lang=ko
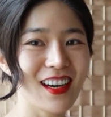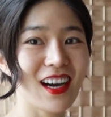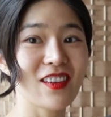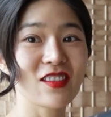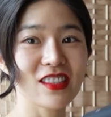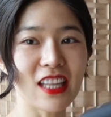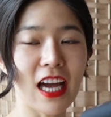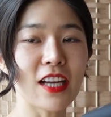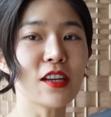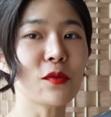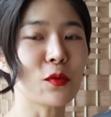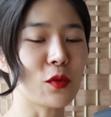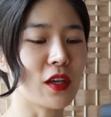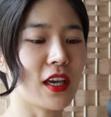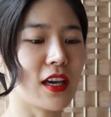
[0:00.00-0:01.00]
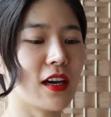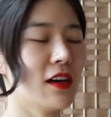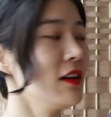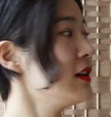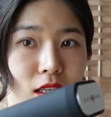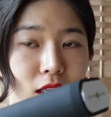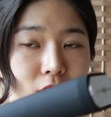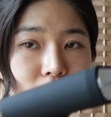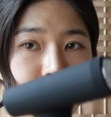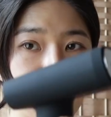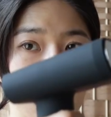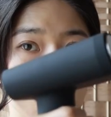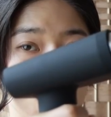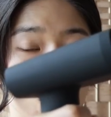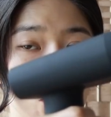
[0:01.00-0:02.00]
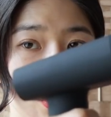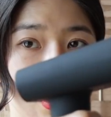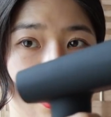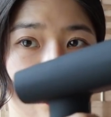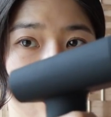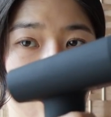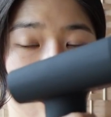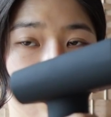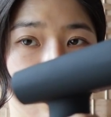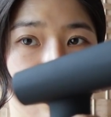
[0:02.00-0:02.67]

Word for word: 한번 다려볼게요. 소리 나죠?